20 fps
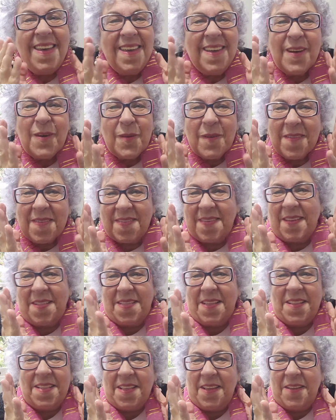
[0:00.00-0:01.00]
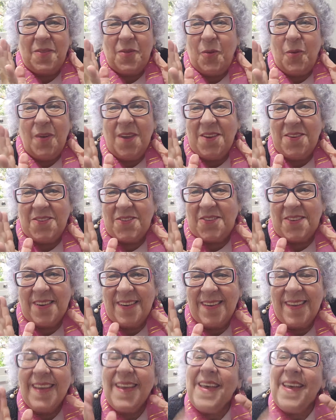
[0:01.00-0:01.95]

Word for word: e eu com 72.